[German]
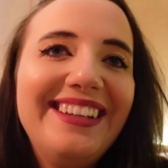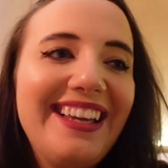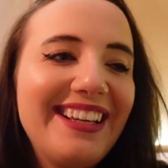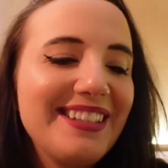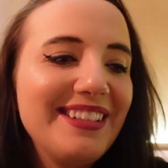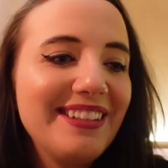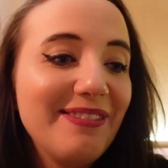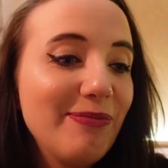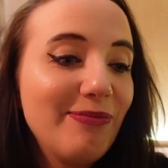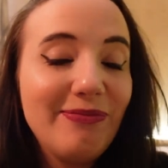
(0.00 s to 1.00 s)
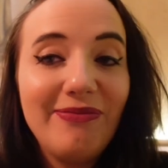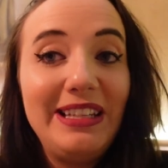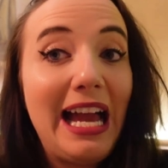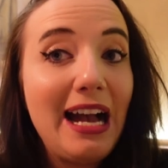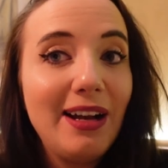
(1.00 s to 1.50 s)
Die nächsten
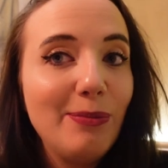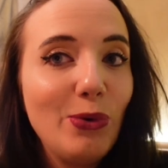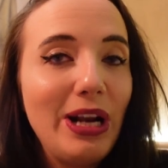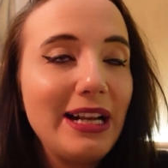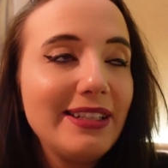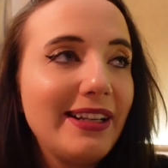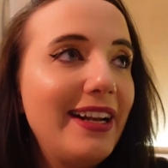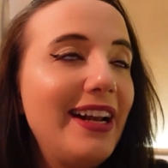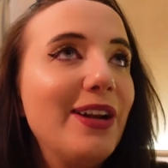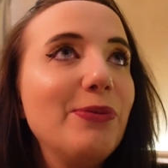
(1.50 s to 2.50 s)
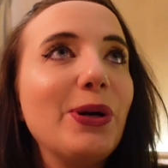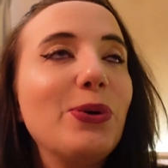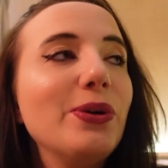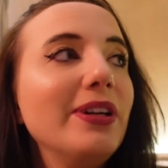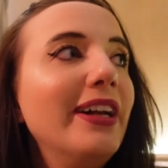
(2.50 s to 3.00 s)
Jahre, Monate, keine Ahnung, mal
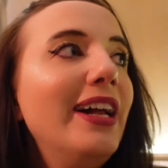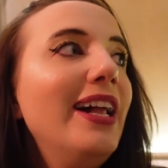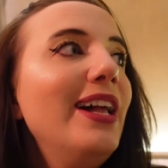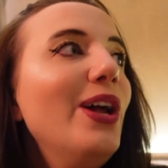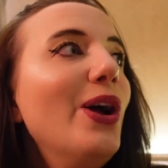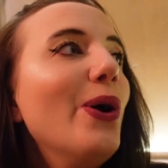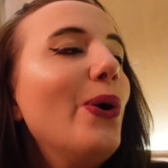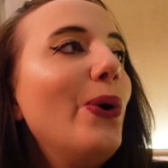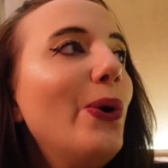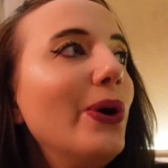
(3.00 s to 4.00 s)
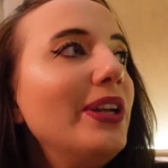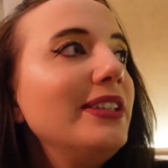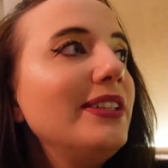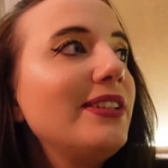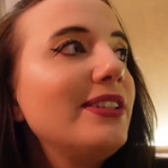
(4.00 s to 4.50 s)
gucken.
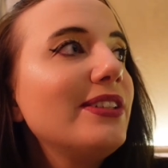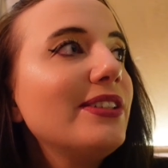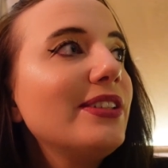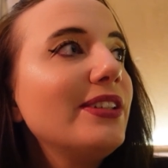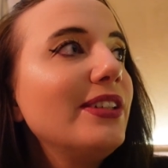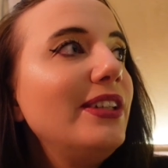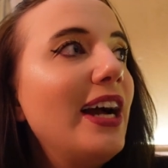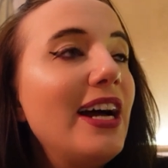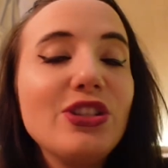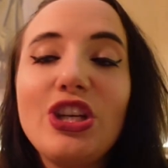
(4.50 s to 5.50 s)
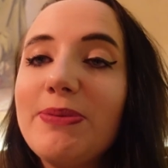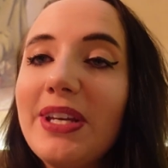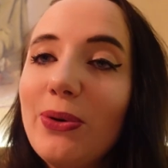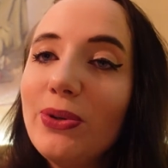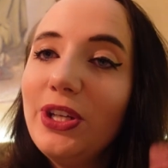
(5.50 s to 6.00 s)
Und ja, also schreibt es
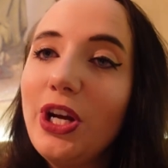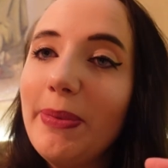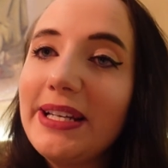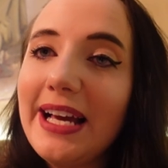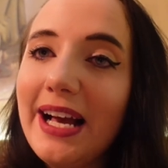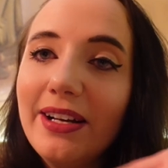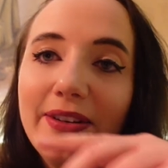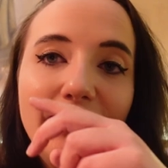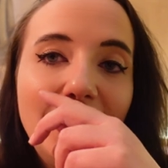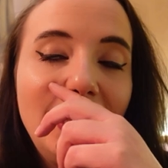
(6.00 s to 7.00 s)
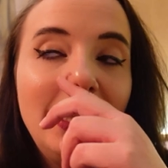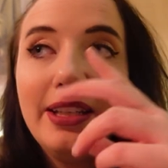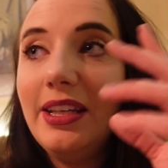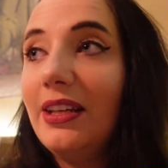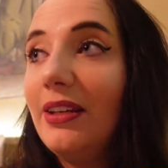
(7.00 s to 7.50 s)
gerne unten in die Kommentare, wie ihr
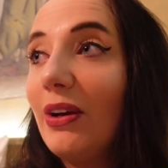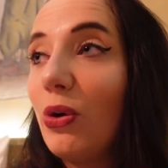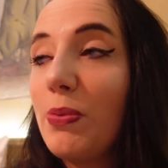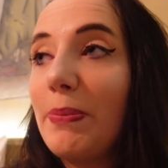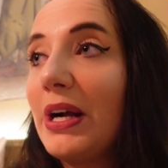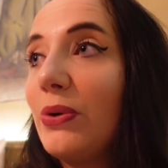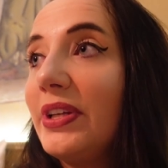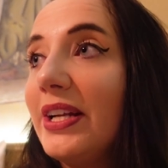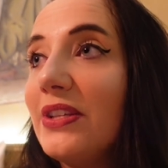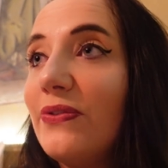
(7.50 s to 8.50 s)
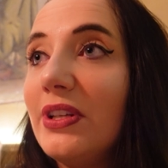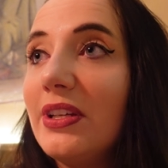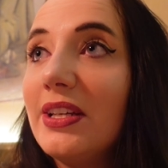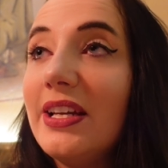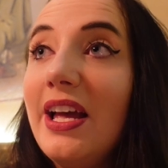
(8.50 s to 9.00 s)
die Europapark-Hotels
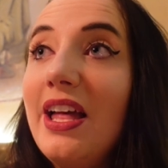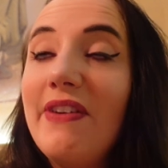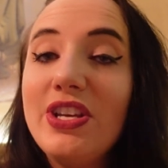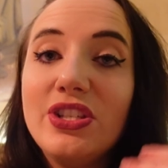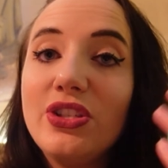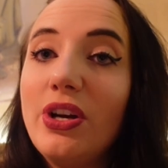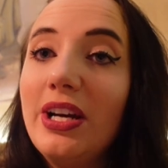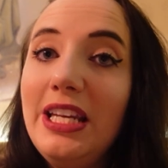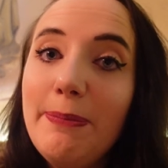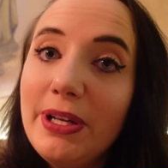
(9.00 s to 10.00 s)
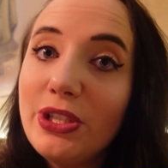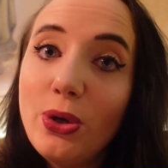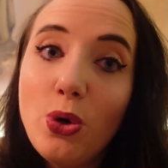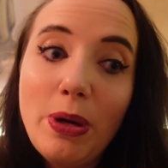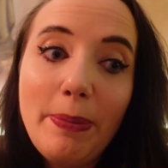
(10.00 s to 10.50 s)
findet. Welches ist euer
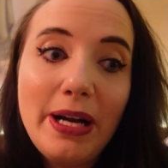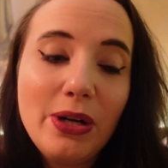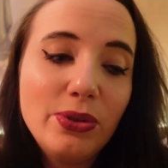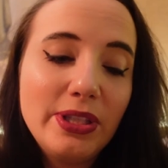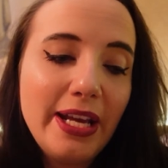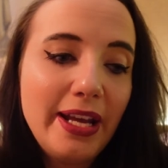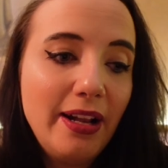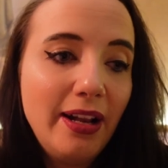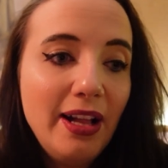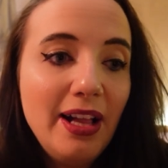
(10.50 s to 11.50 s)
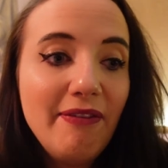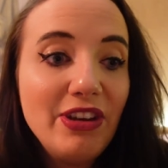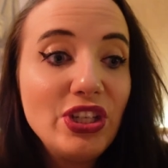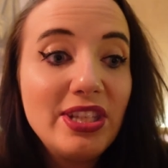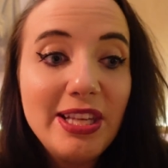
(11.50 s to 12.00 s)
Lieblings-Europapark-Hotel?
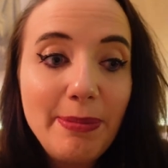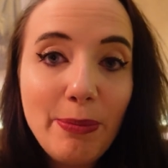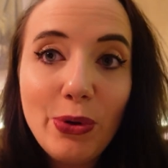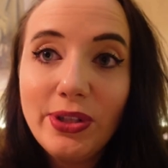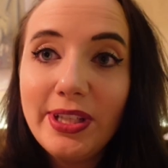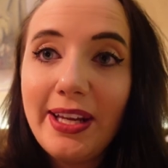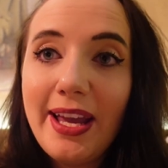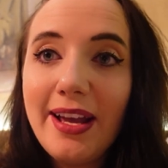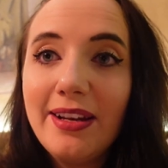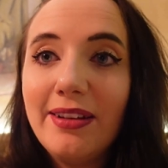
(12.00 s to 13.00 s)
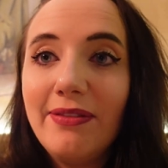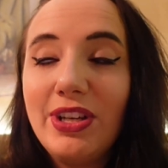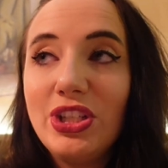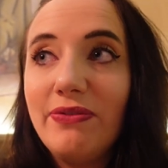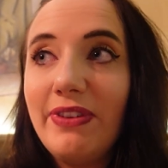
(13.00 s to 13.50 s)
Welche Zimmer mögt ihr gerne?
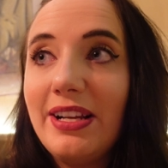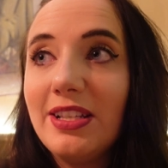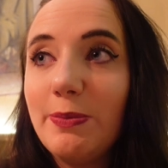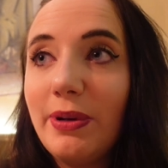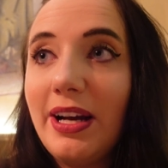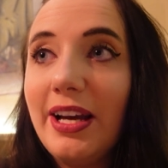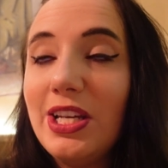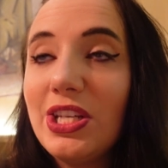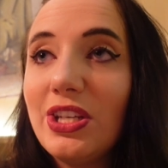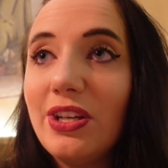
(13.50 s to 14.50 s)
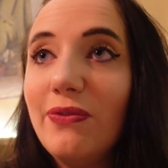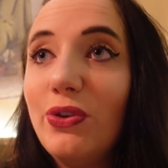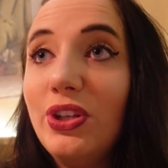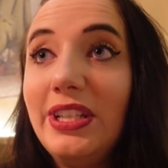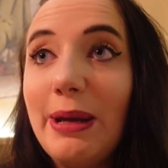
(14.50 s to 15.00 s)
Welchen Wellnessbereich äh,
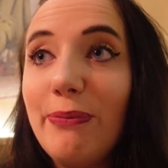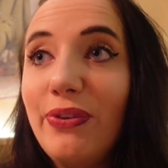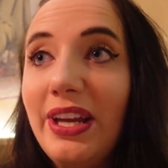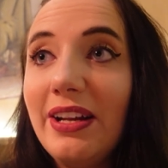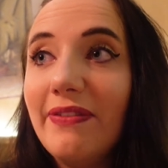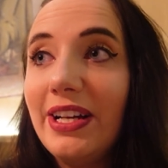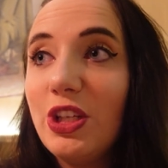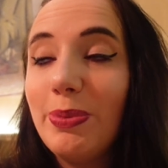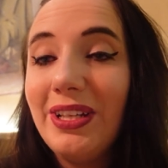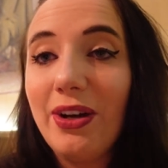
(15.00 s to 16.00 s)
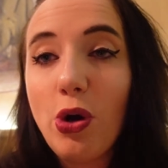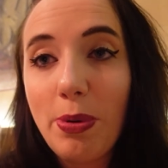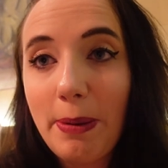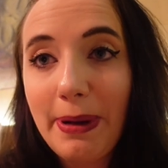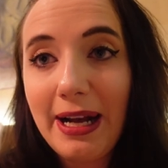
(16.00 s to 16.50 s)
würdet ihr empfehlen? Weil ich bin ja
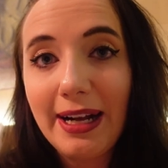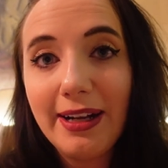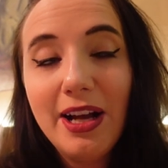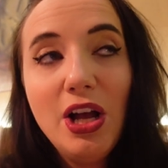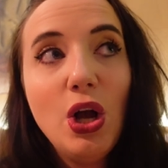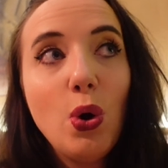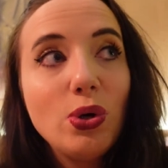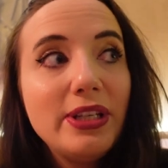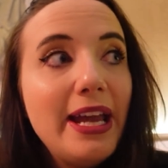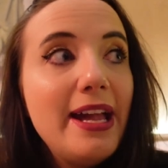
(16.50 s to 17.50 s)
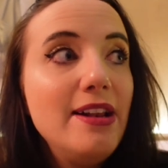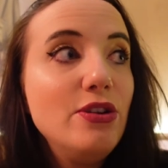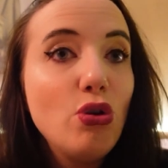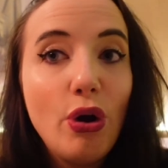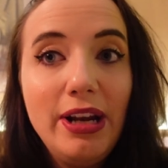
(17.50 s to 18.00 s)

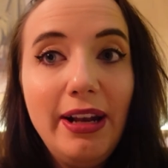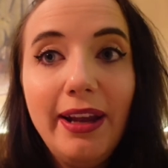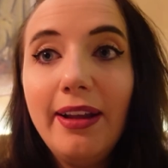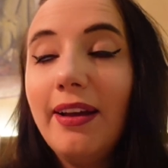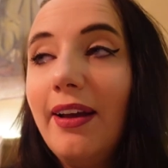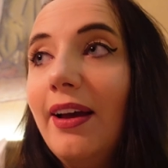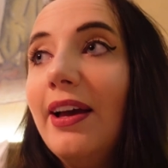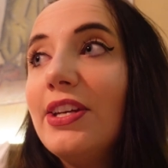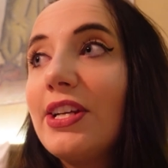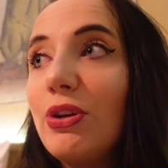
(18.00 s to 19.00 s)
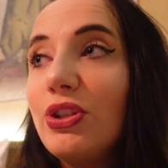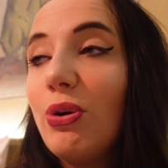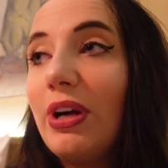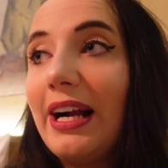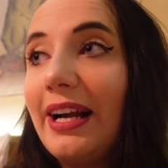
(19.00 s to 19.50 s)
Europapark-Hotel-Neuling. Ich kann euch
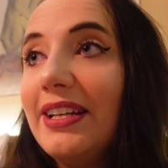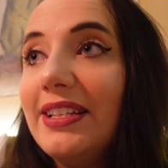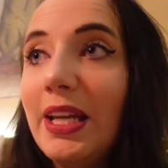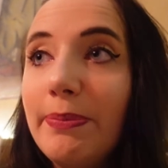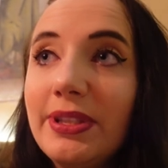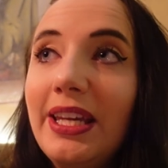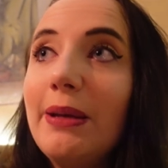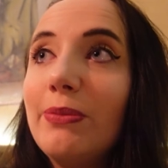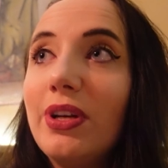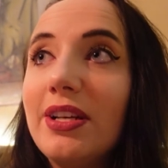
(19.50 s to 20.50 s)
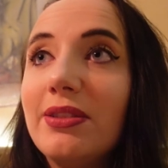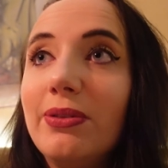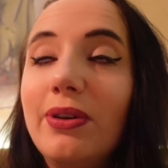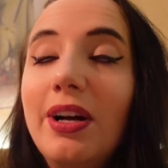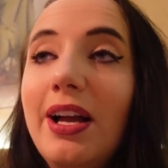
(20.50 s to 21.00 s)
auch gar keine Tipps geben oder
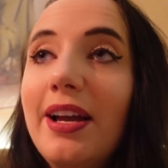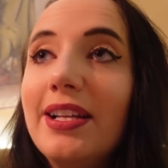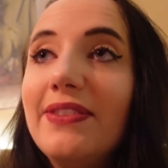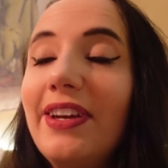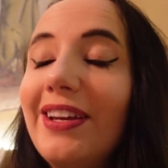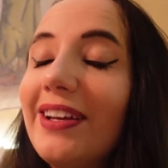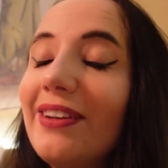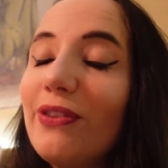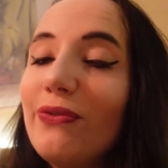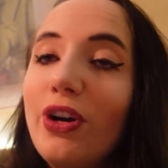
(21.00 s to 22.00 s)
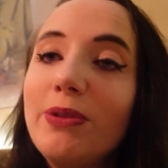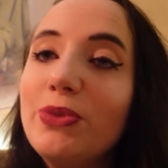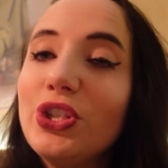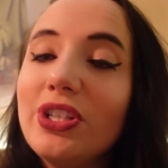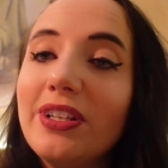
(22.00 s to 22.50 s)
so. Deswegen Freut
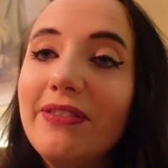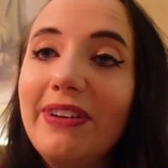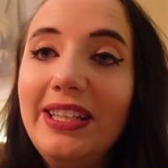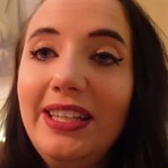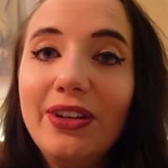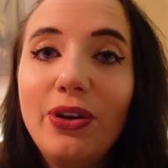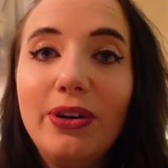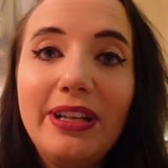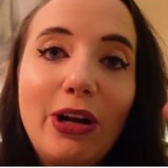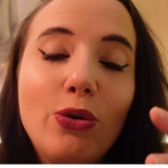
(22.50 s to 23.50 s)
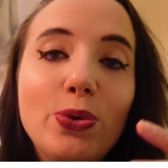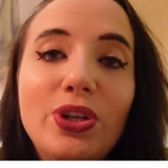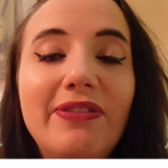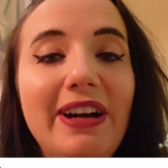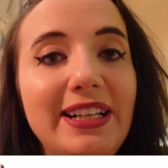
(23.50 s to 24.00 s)
mich, äh, wenn ihr der
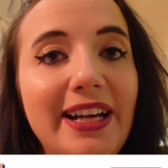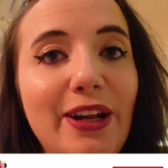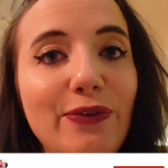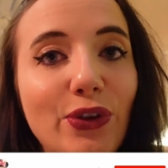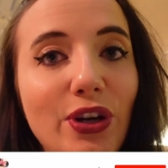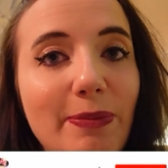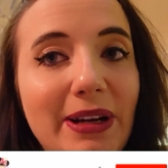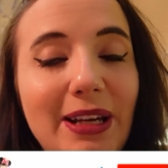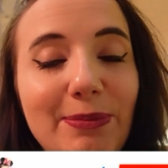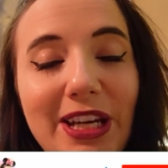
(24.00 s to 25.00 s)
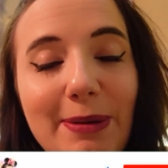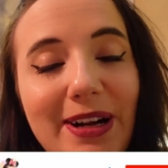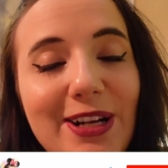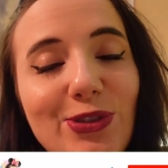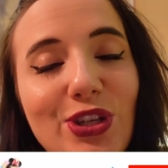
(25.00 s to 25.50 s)
Community weiterhelfen könnt bei dem
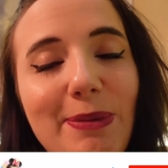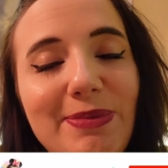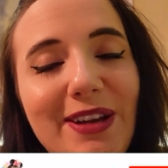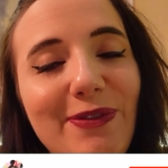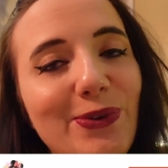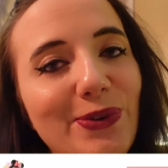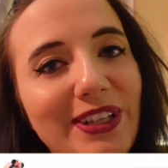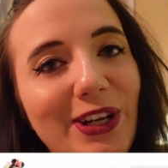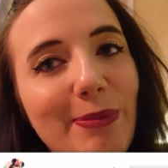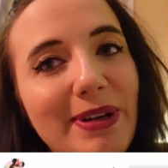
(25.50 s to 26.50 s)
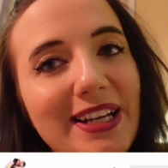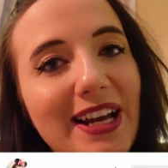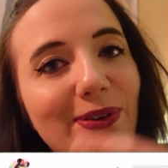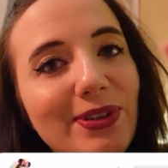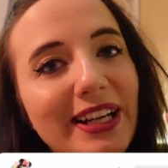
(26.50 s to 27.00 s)
Thema. Also schreibt es einfach unten in die
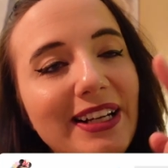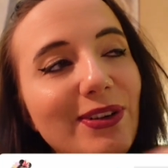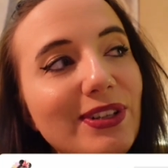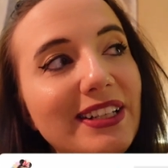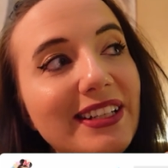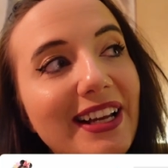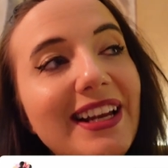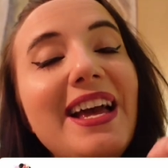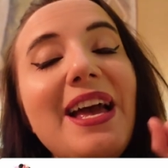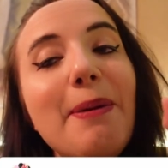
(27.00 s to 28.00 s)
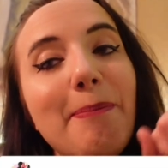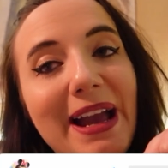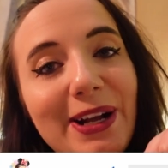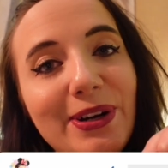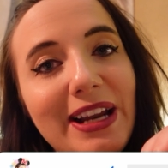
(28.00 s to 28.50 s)
Kommentare und denkt auch daran,
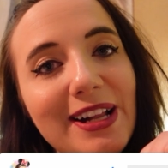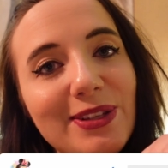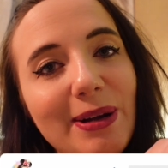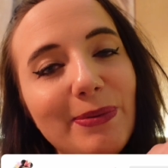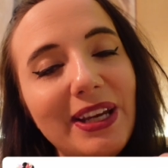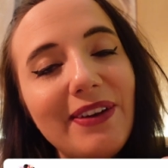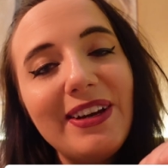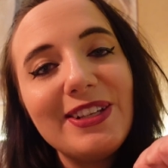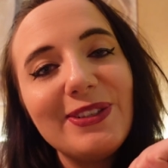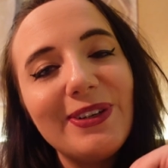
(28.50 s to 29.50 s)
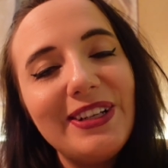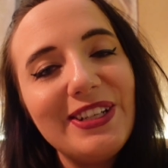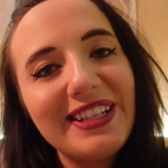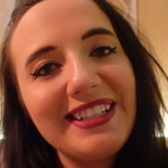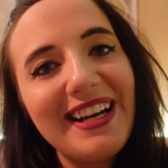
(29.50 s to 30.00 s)
meinen Kanal zu abonnieren, wenn ihr es noch
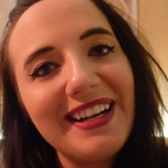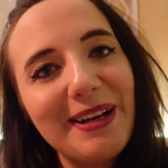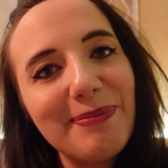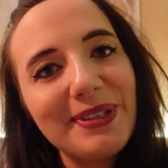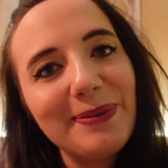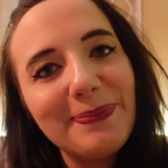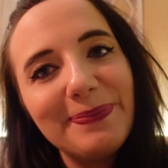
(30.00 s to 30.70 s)
nicht getan habt.